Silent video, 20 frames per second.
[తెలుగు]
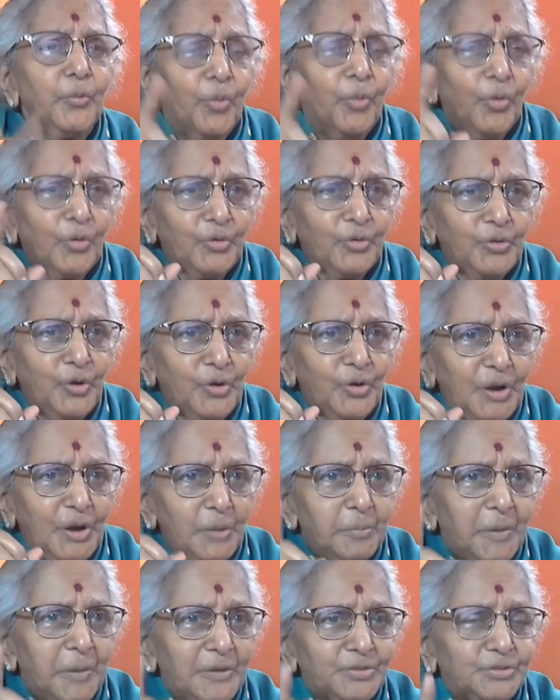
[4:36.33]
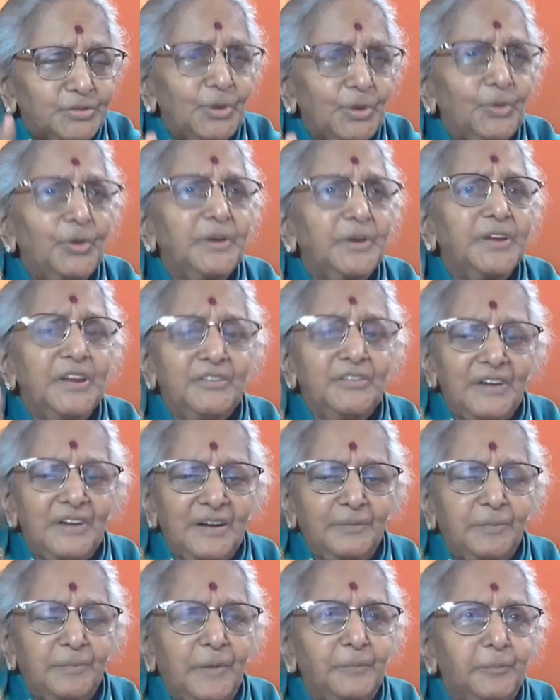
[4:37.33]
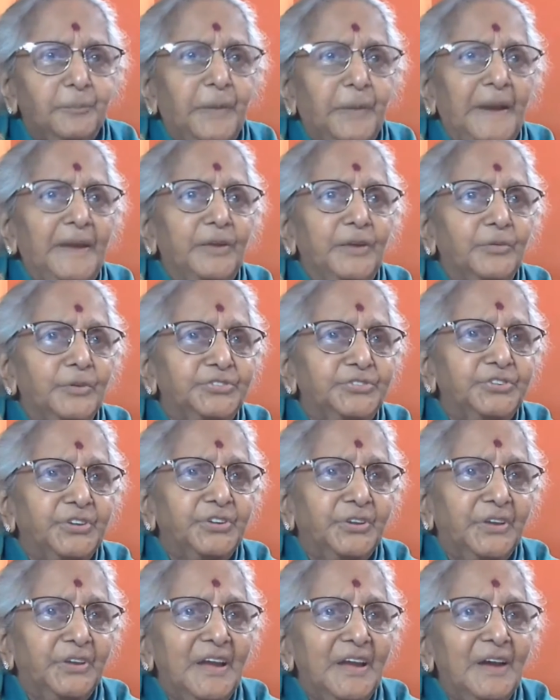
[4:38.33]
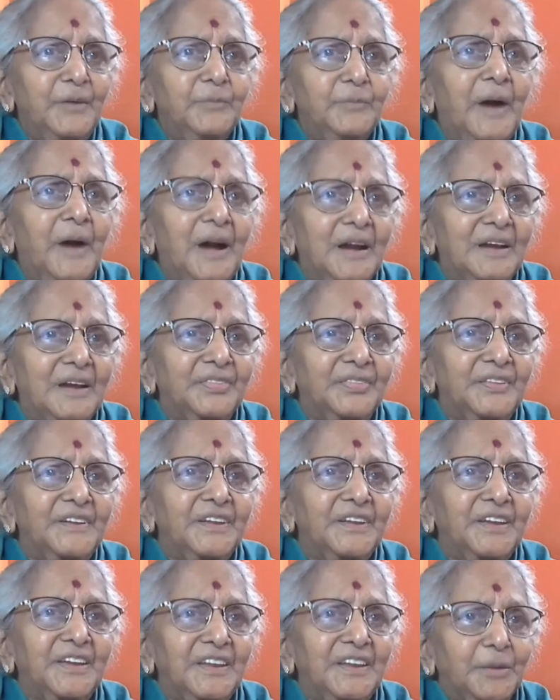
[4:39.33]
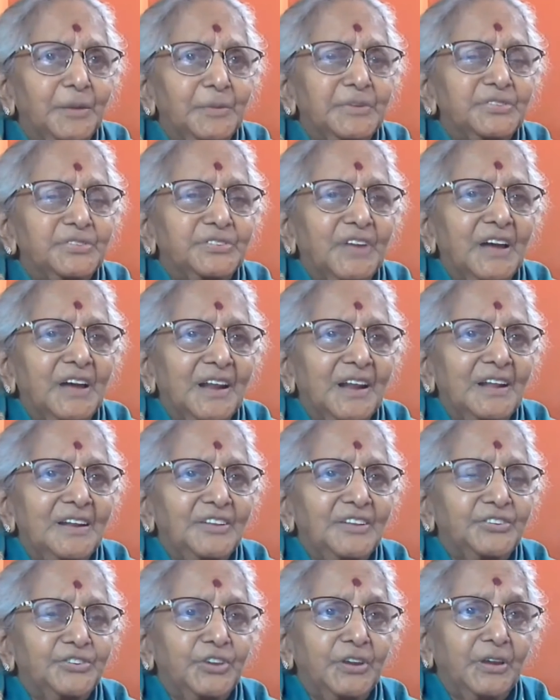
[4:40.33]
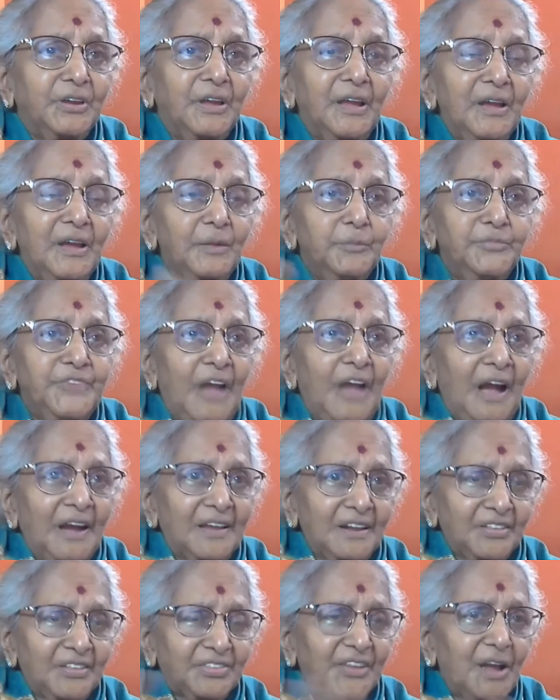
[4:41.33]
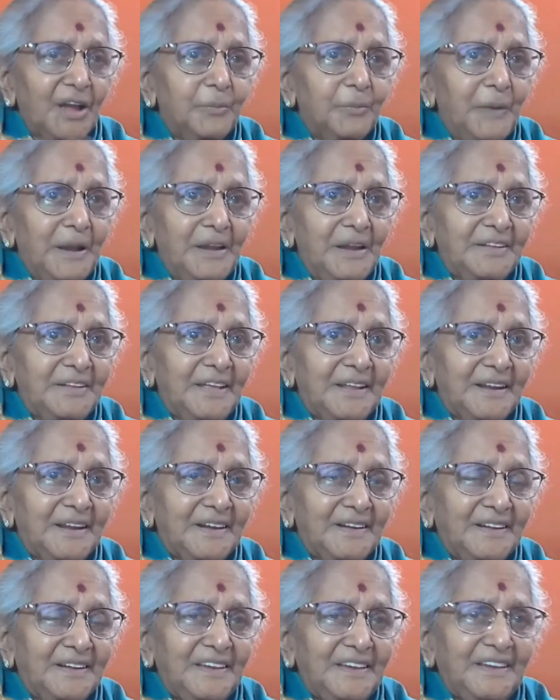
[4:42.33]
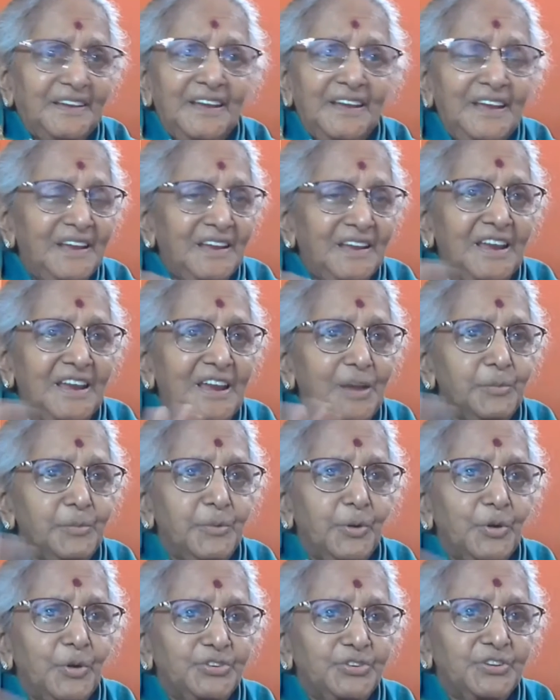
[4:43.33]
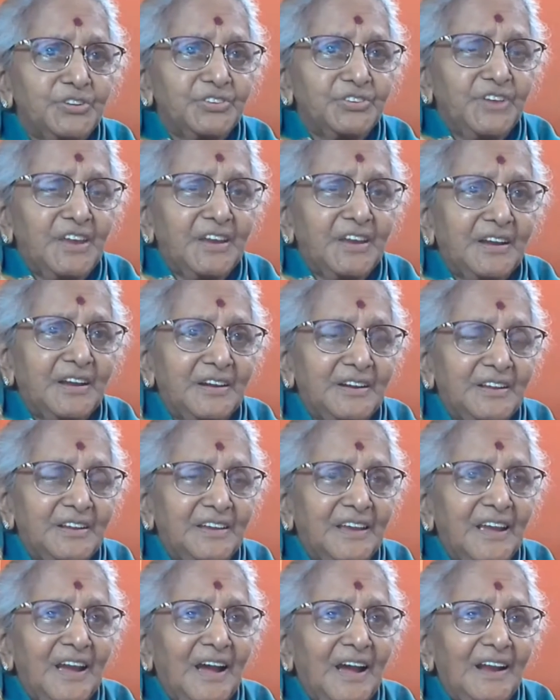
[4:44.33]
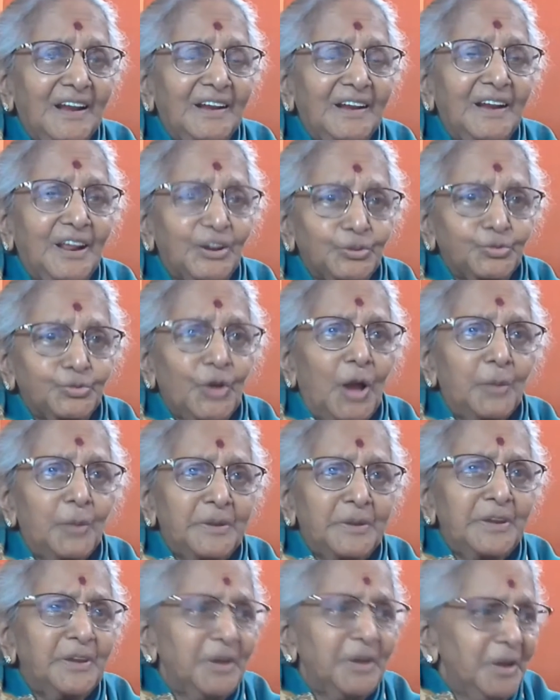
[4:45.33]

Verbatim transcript: ఒక్కొక్క బస్సులోకి పైకి వచ్చి మాకందరికీ నమస్కారాలు ఇచ్చి జాగ్రత్తగా బయలుదేరండి ఏం యోచన చేయకండి అని అన్నారు స్వామి